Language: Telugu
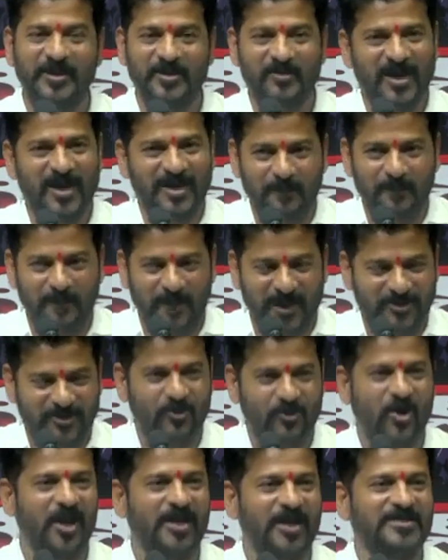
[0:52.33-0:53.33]
మీరు వాళ్ళని
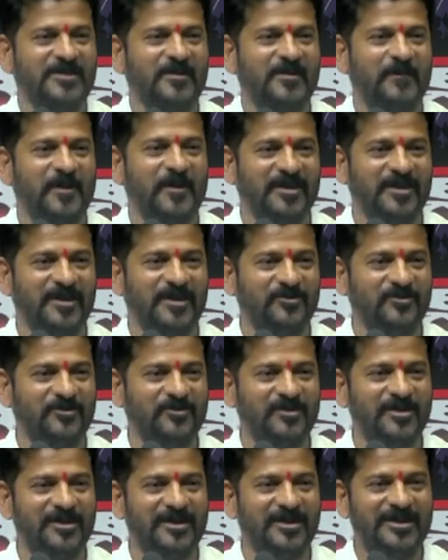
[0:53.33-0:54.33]
పట్టుకోవాల్సిన పని లేదు
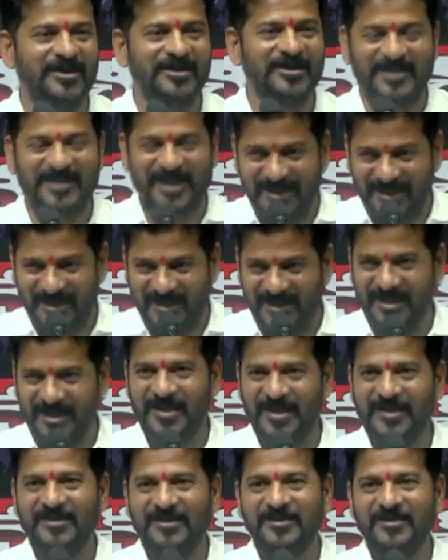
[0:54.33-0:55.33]
ధరణి
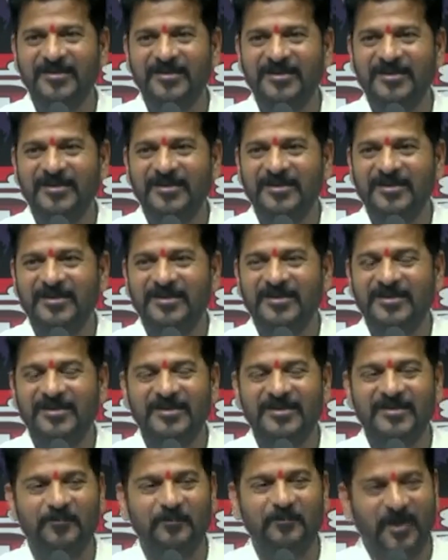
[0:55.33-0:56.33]

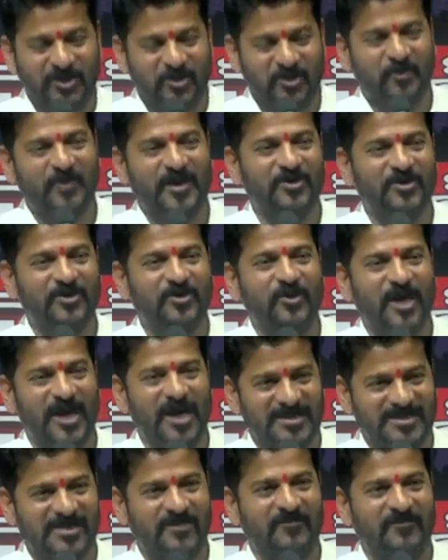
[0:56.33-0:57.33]
పెట్టుబడులు
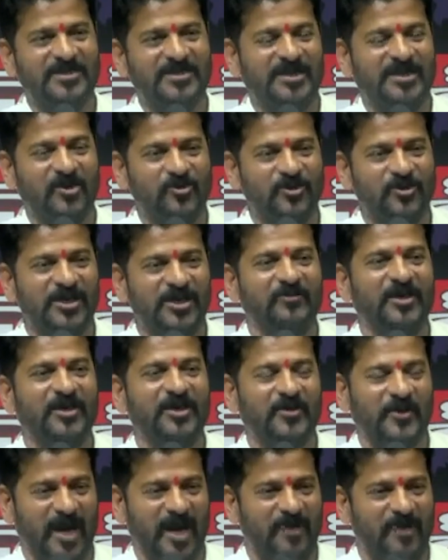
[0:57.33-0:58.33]
ఆ సంస్థలు
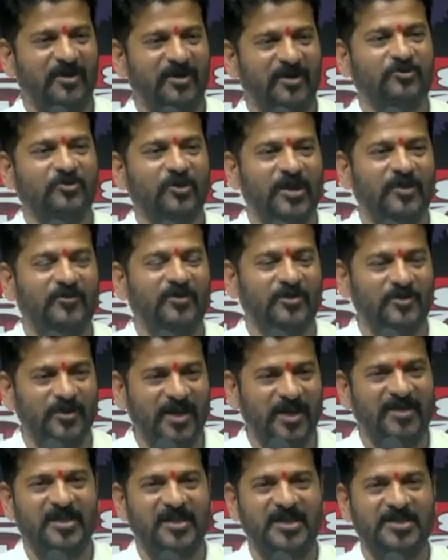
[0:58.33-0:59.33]
ఎవరి ఆ వ్యక్తులు ఎవరు
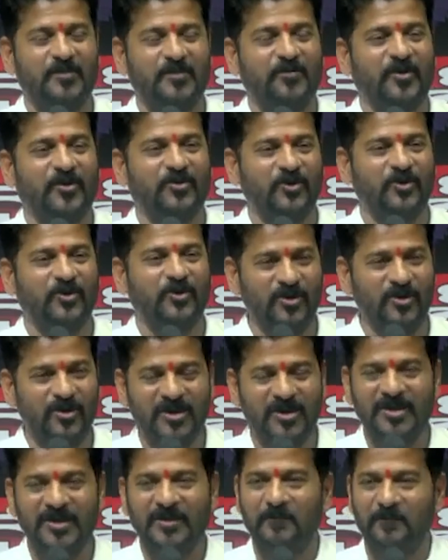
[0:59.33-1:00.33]
ఏ దేశ పౌరులు
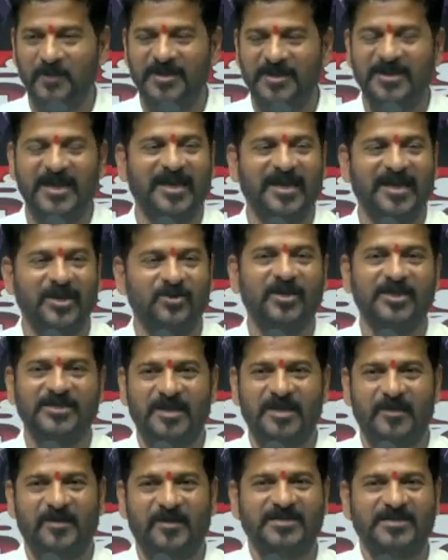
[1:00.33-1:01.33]
మీ దగ్గర ఉన్న
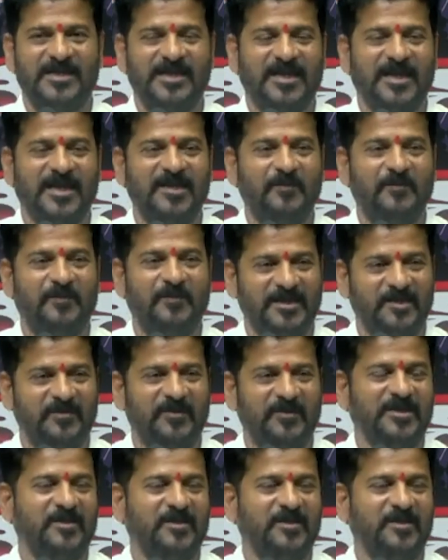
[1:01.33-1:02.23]
సమాచారాన్ని బయట